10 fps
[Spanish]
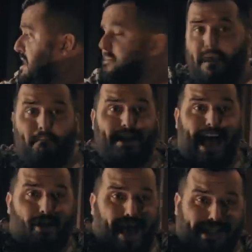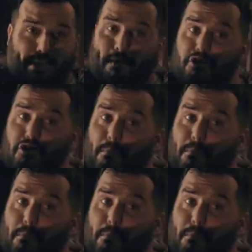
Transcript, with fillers: Me han mirado a este padrón.